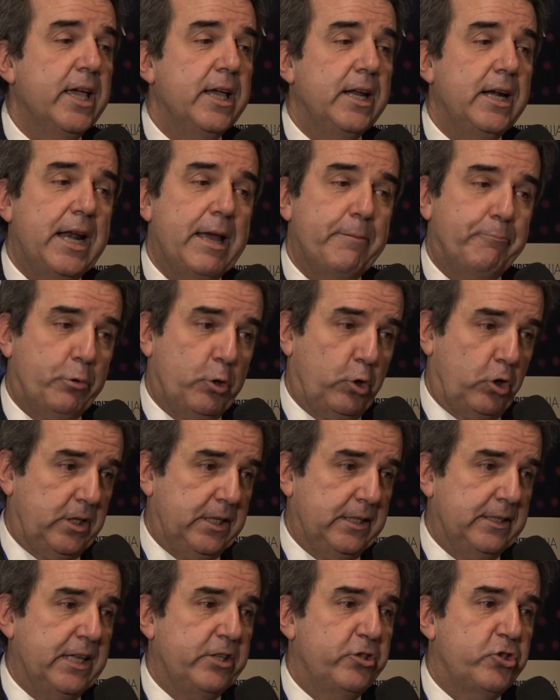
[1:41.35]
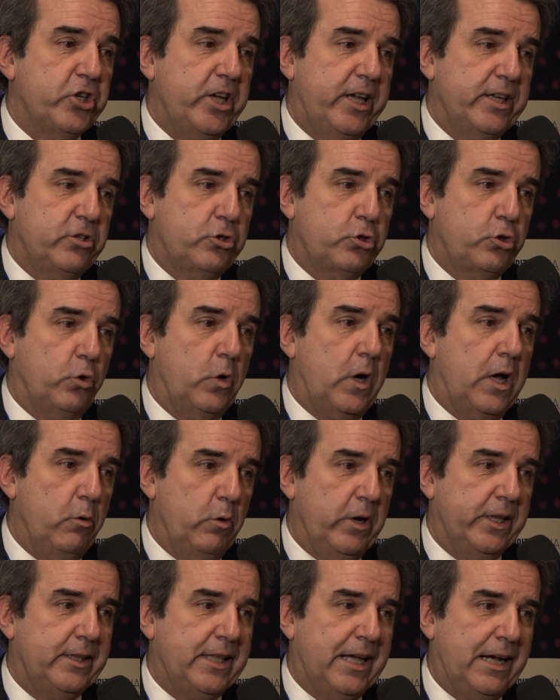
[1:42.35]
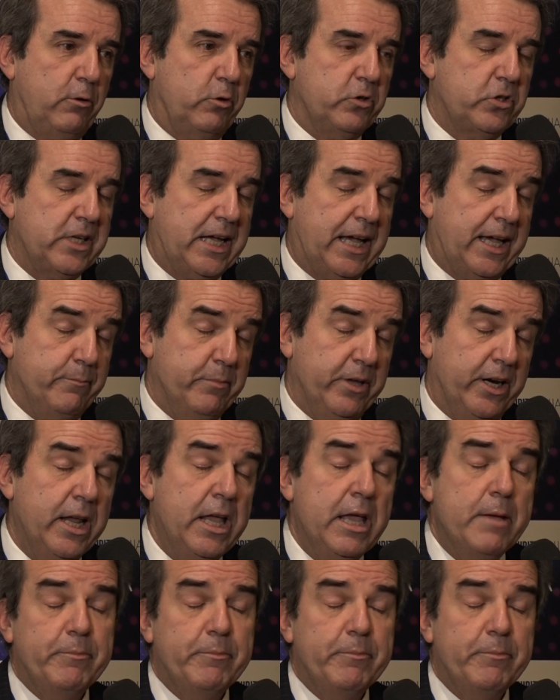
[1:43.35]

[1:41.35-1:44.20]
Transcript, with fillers: la porta d'accesso a un attacco cyber.